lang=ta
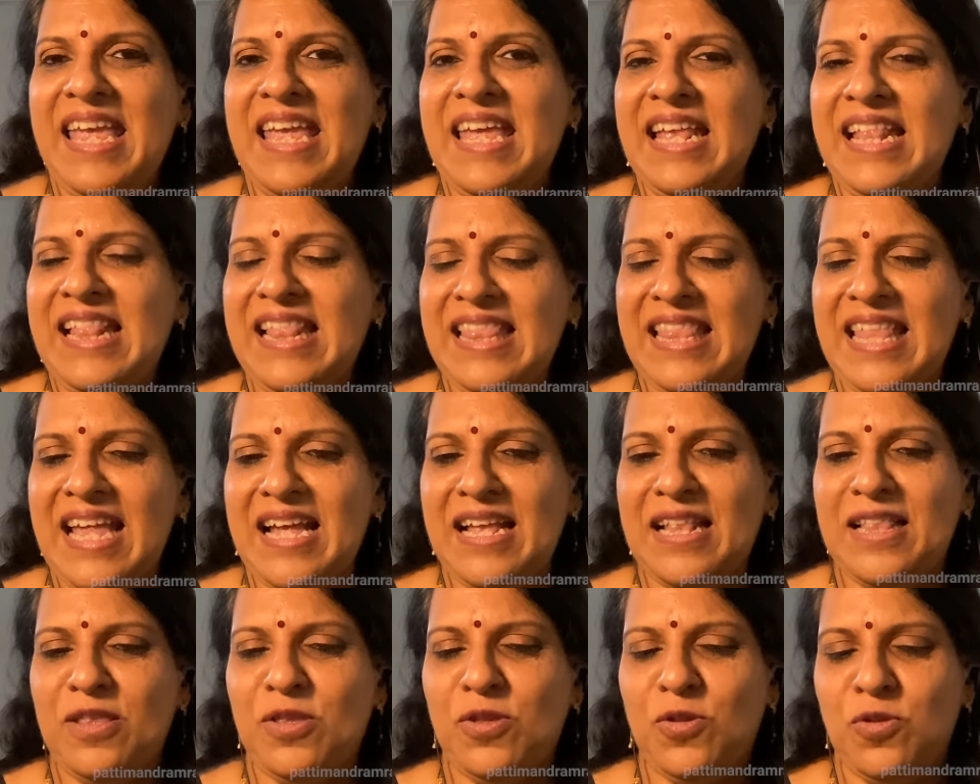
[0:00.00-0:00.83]
இந்த
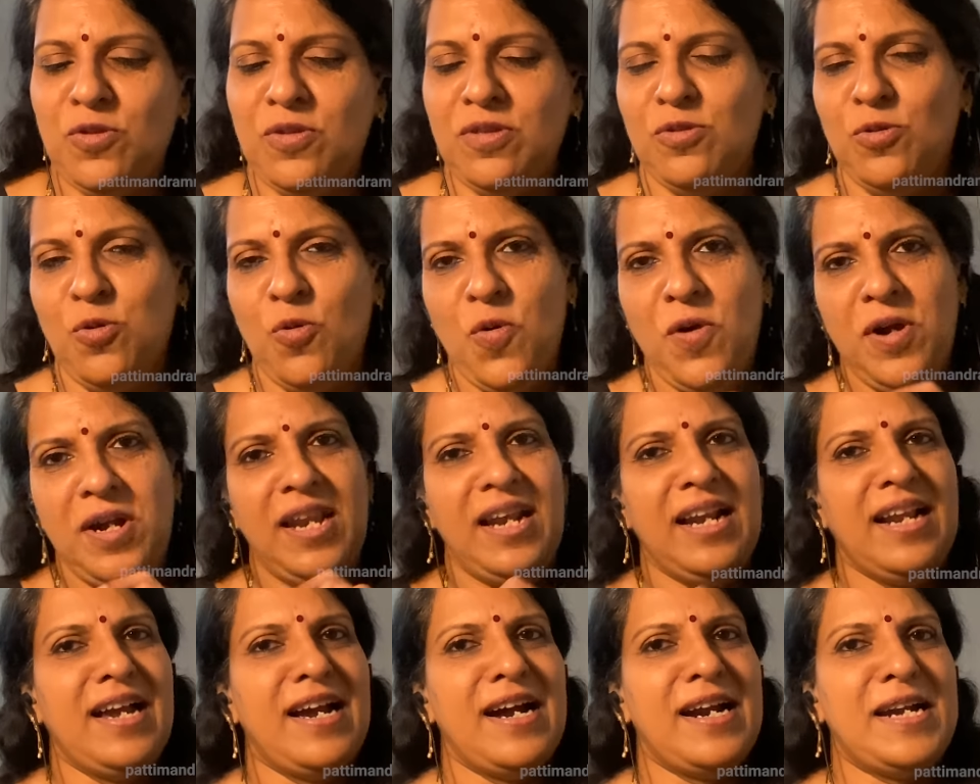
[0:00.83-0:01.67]

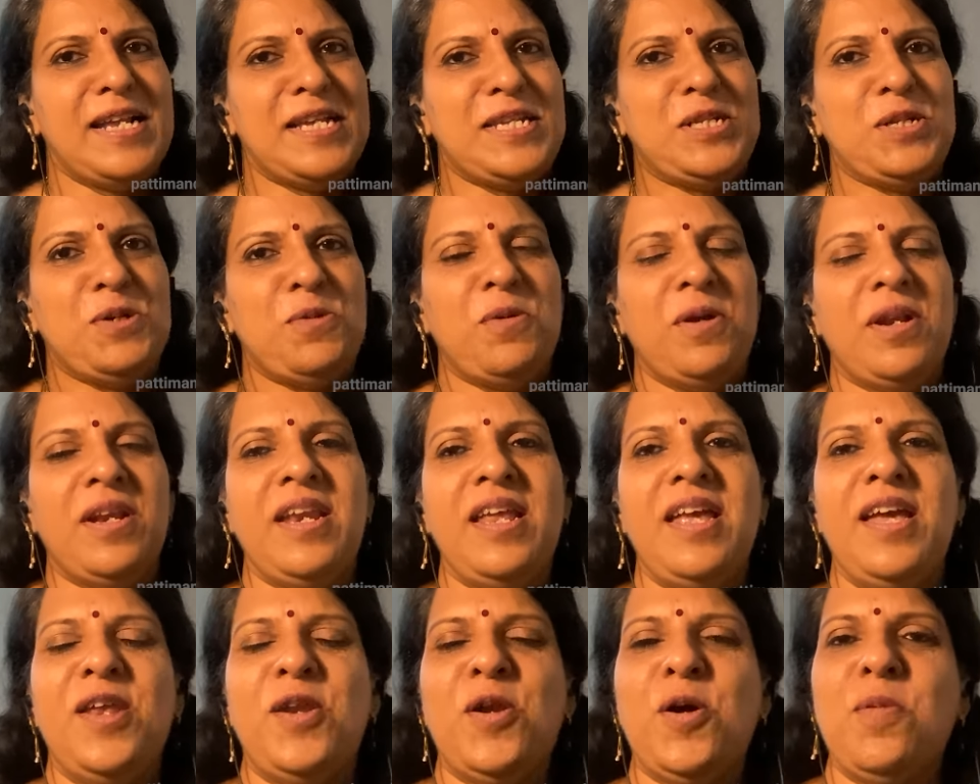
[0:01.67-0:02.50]
தூண்டில் கிடச்ச
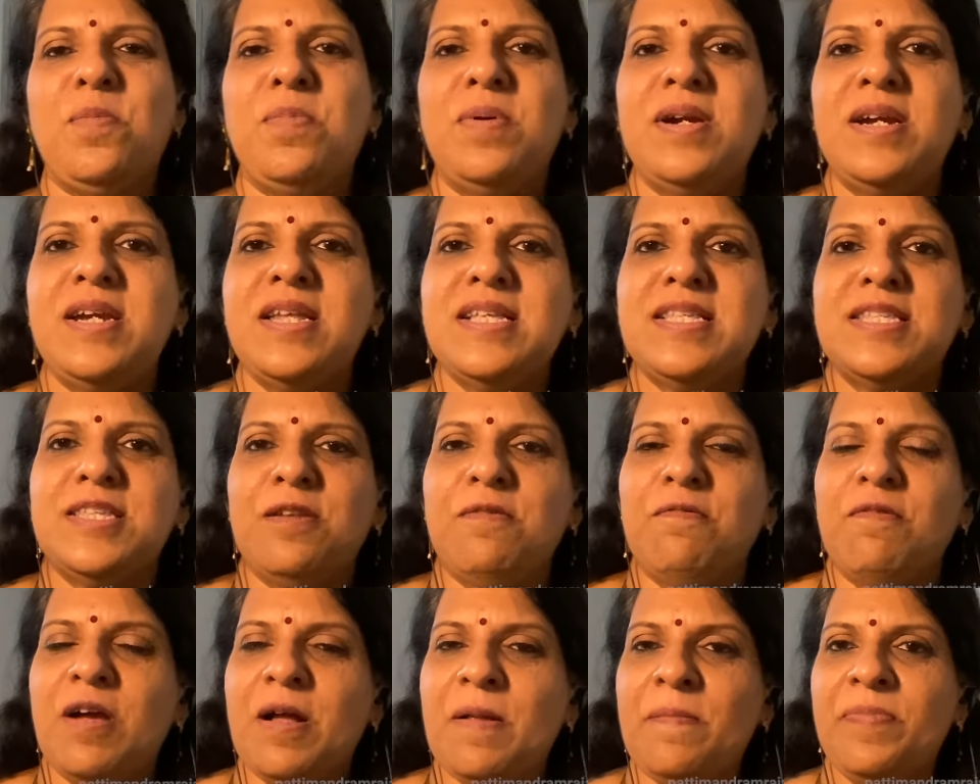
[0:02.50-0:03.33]
உடனே ராபர்ட் டி
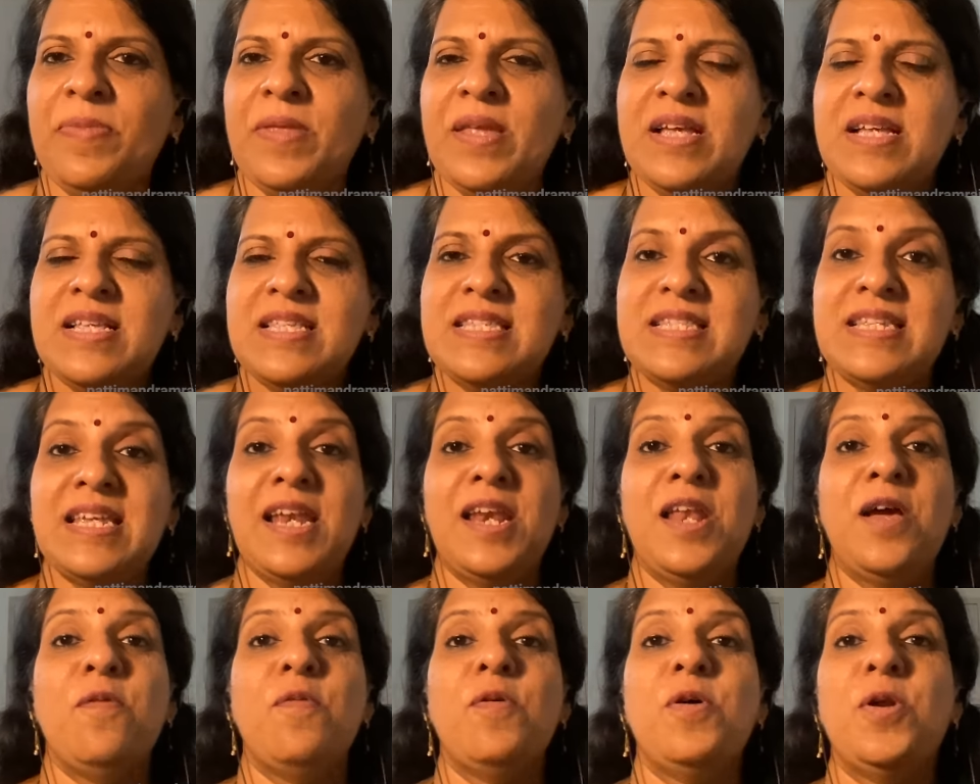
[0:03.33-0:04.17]
சில்வா
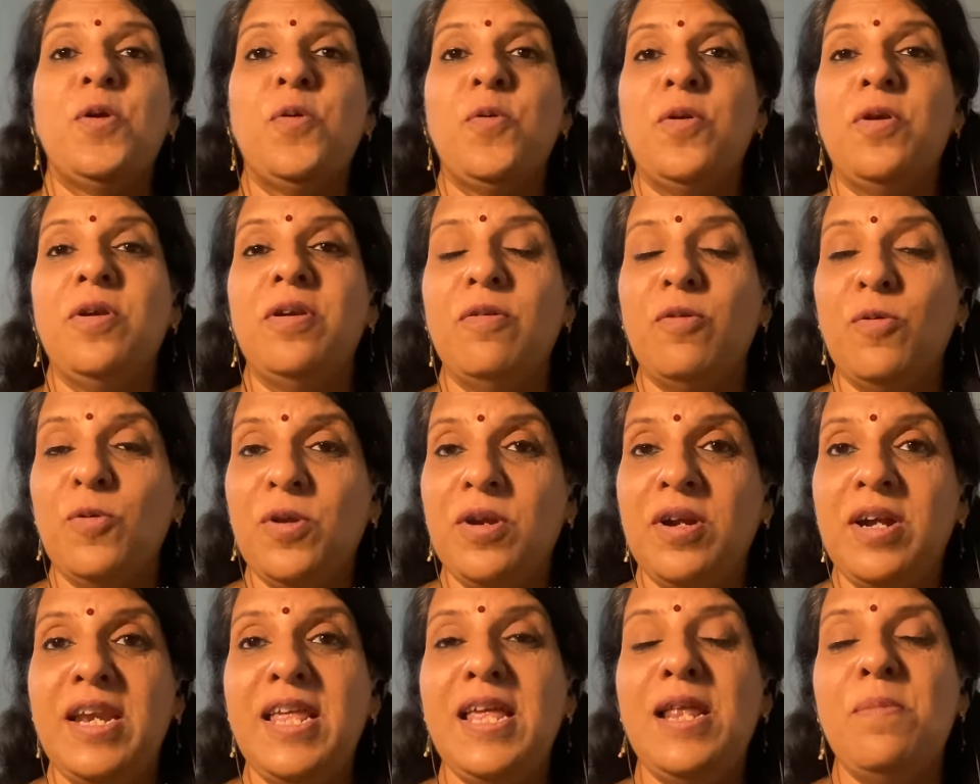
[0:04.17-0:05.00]
ஸ்டெலாவோட ஒரு ஒரு
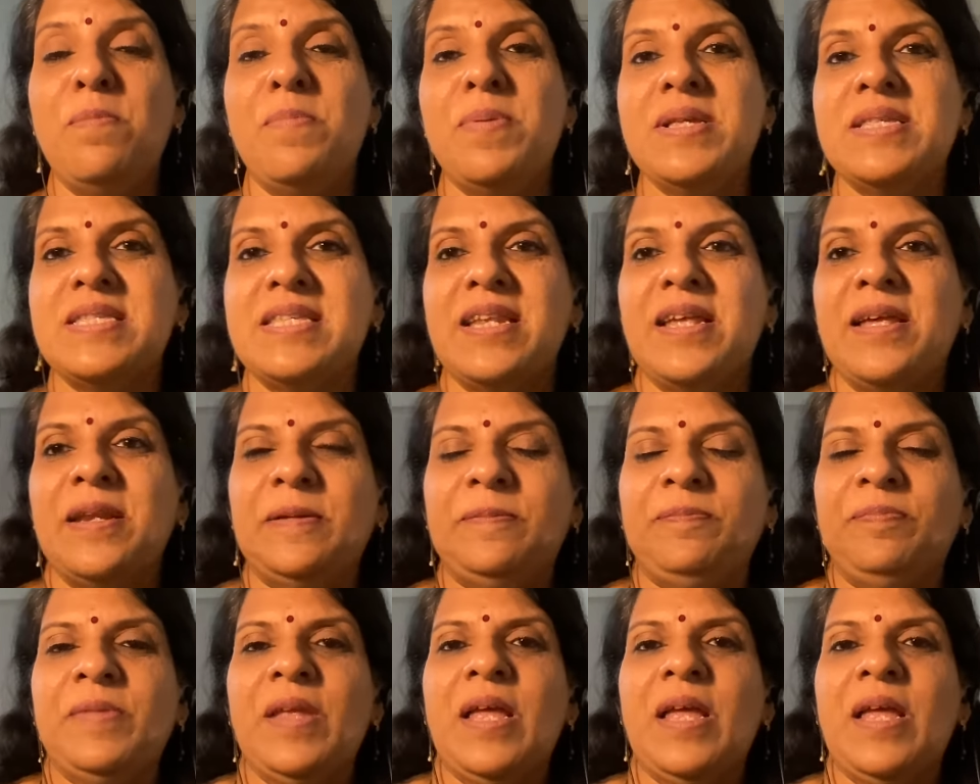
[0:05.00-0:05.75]
டீல் பேசுகிறாரு